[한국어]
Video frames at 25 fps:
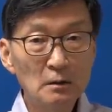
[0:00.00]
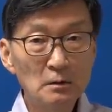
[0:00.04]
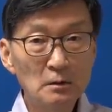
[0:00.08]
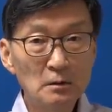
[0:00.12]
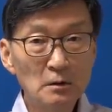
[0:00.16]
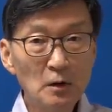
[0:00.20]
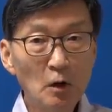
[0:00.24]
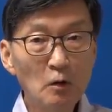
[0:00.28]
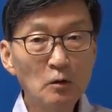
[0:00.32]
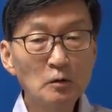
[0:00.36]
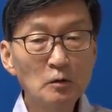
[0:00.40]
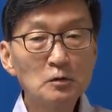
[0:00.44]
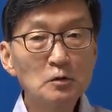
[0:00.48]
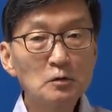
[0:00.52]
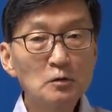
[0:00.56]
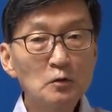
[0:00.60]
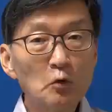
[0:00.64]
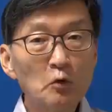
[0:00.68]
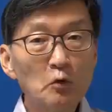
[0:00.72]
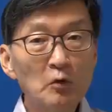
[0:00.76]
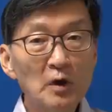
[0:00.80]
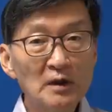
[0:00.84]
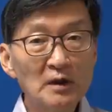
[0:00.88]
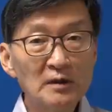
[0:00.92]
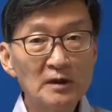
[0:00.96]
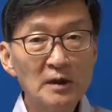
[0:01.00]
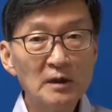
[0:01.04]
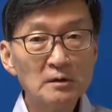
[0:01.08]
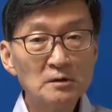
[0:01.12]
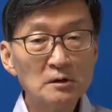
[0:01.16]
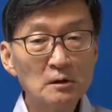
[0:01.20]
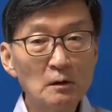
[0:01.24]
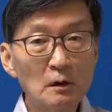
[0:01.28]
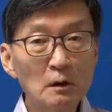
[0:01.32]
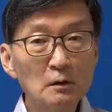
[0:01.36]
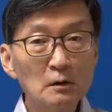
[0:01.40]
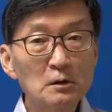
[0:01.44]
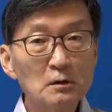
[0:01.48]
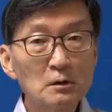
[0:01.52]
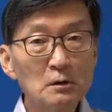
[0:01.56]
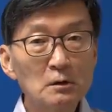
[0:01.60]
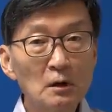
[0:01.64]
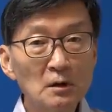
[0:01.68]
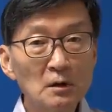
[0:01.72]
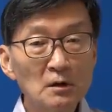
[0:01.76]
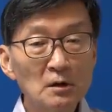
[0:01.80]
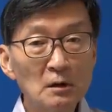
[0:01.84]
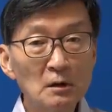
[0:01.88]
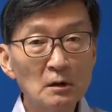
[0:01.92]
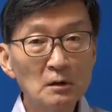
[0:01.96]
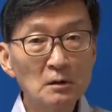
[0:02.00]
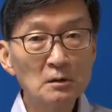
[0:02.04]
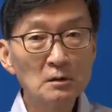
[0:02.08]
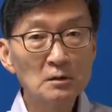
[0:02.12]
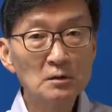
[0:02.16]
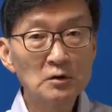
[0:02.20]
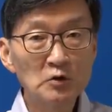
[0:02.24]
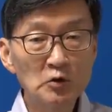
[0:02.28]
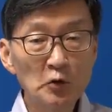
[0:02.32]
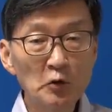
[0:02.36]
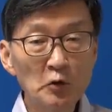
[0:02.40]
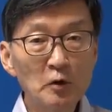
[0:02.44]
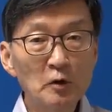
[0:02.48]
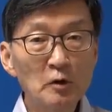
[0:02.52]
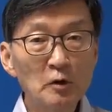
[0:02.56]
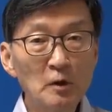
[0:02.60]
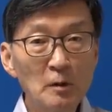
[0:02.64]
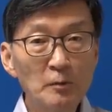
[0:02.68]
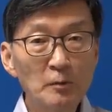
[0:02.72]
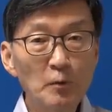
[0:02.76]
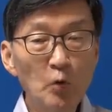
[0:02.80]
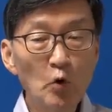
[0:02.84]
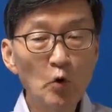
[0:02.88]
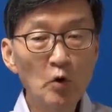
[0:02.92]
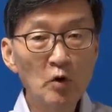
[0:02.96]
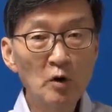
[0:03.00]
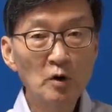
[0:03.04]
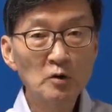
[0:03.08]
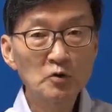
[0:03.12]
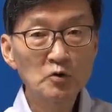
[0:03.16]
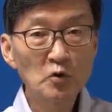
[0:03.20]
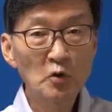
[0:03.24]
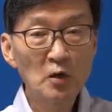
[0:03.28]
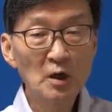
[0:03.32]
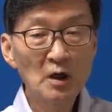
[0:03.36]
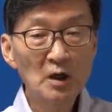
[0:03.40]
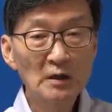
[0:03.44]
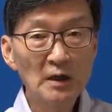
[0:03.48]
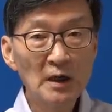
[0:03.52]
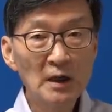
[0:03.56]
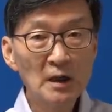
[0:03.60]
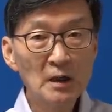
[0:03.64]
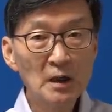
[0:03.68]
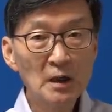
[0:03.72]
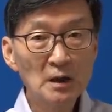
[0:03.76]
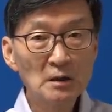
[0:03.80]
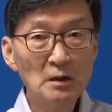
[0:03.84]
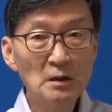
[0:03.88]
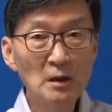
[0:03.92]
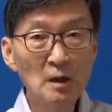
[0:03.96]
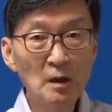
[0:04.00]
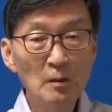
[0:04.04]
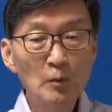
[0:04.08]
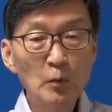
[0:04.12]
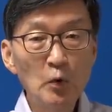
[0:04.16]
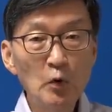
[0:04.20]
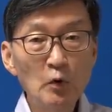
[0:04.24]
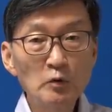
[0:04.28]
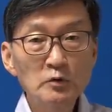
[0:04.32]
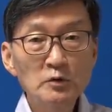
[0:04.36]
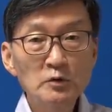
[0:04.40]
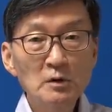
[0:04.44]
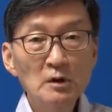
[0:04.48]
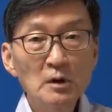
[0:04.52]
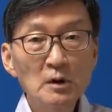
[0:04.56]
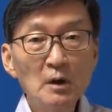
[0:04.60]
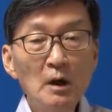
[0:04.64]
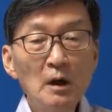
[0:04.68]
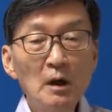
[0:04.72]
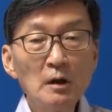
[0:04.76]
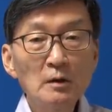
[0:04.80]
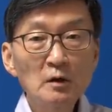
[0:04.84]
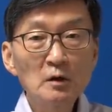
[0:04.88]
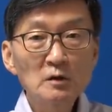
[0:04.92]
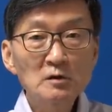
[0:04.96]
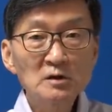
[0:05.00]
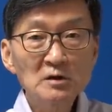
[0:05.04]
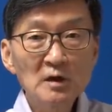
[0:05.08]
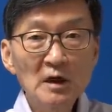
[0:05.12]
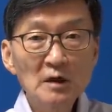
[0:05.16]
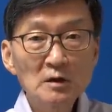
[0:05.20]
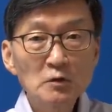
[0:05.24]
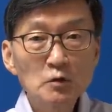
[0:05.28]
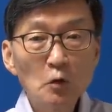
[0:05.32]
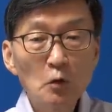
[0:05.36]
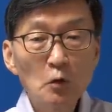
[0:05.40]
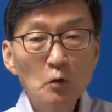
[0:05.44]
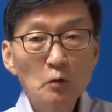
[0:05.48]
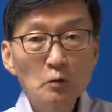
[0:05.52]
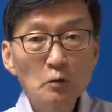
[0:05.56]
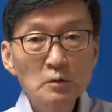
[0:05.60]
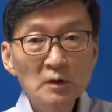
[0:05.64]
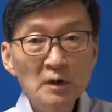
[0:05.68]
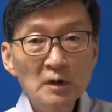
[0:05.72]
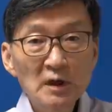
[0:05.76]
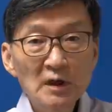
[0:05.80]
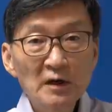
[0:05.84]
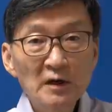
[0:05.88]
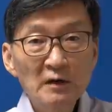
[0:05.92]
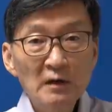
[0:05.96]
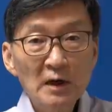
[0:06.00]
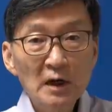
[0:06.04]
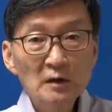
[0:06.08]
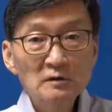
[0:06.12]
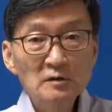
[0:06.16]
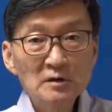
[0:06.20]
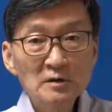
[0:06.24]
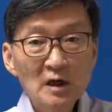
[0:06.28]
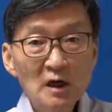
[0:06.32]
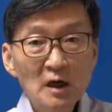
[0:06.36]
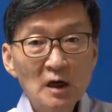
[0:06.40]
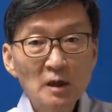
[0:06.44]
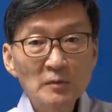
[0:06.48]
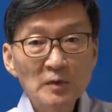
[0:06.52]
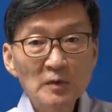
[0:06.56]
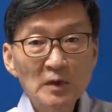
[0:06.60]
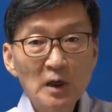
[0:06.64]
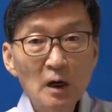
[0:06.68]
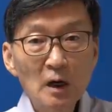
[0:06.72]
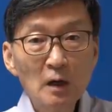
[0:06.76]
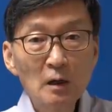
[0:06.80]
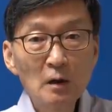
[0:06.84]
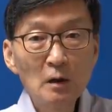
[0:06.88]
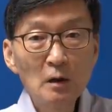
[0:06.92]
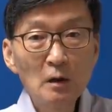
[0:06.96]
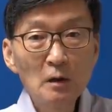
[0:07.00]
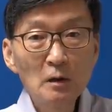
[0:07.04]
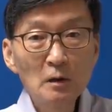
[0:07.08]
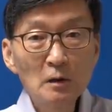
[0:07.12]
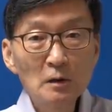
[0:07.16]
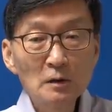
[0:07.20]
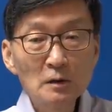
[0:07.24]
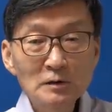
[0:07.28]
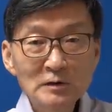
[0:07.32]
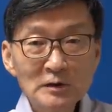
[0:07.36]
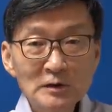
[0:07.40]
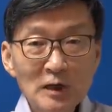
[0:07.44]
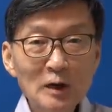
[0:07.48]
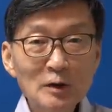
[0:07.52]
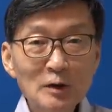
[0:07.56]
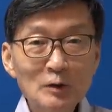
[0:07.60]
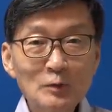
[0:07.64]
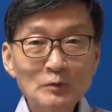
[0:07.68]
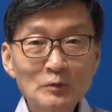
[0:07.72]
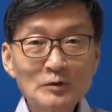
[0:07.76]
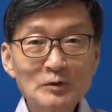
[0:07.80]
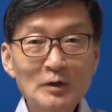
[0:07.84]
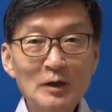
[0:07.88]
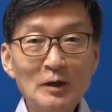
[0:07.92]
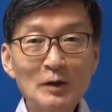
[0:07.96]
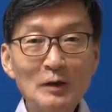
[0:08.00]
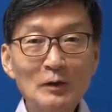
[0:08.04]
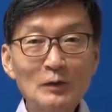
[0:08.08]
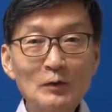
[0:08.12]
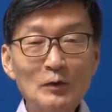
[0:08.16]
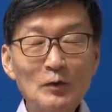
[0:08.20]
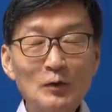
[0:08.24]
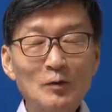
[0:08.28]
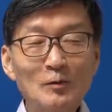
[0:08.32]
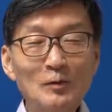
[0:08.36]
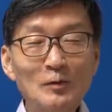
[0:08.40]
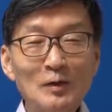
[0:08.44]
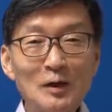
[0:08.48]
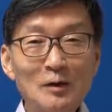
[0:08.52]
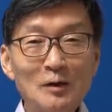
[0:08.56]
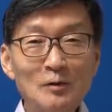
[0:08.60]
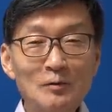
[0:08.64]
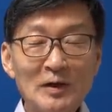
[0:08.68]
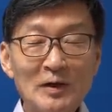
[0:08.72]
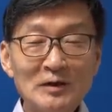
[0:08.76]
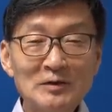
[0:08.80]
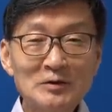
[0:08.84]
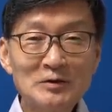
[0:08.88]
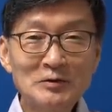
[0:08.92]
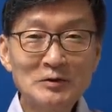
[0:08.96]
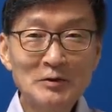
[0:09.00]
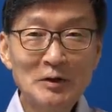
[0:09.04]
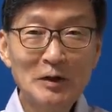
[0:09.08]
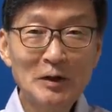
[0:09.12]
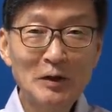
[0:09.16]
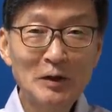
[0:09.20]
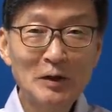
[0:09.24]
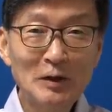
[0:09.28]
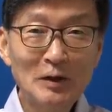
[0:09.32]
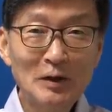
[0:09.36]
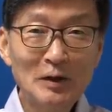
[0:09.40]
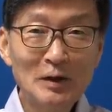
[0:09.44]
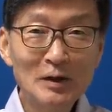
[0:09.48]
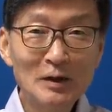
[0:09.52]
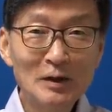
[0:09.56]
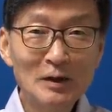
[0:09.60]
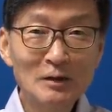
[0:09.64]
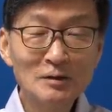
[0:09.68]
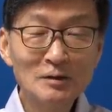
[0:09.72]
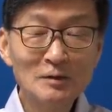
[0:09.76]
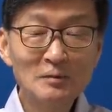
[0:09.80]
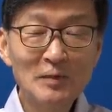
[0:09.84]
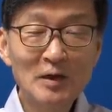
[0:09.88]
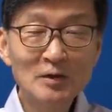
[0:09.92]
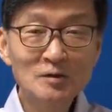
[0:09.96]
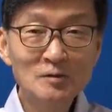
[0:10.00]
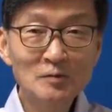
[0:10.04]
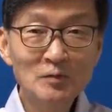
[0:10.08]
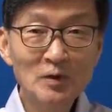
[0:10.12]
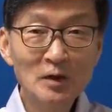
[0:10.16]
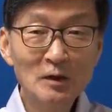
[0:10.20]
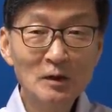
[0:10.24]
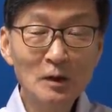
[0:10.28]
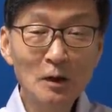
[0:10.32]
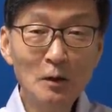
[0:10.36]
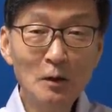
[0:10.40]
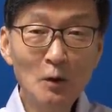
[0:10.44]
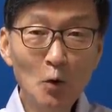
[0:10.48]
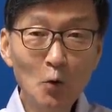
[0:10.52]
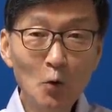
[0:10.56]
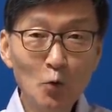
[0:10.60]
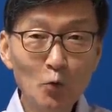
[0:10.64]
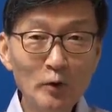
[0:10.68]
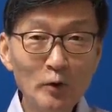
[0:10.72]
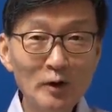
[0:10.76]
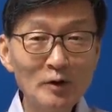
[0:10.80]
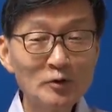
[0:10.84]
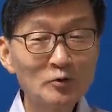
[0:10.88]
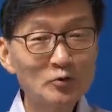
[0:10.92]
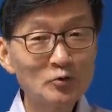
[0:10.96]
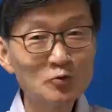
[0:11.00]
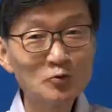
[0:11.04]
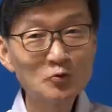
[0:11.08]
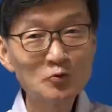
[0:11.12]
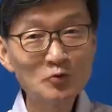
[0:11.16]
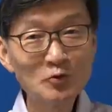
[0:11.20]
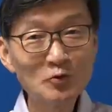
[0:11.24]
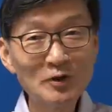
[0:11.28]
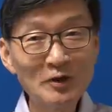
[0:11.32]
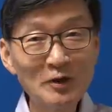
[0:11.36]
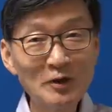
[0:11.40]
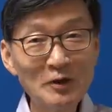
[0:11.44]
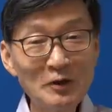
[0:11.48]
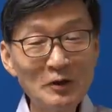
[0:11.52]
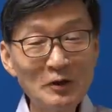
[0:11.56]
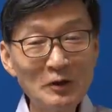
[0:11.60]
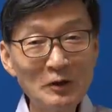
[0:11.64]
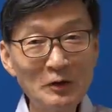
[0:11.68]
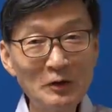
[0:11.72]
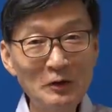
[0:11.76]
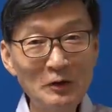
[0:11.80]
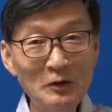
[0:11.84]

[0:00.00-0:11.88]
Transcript: 영토에 대해서는 어떤 지도력을 보여줘야 되는가를 보여주는 역사의 좋은 일화라고 생각합니다. 자, 그럼 이제 여러분하고 마치 전에 한 가지 말씀드릴게요. 왜 중국이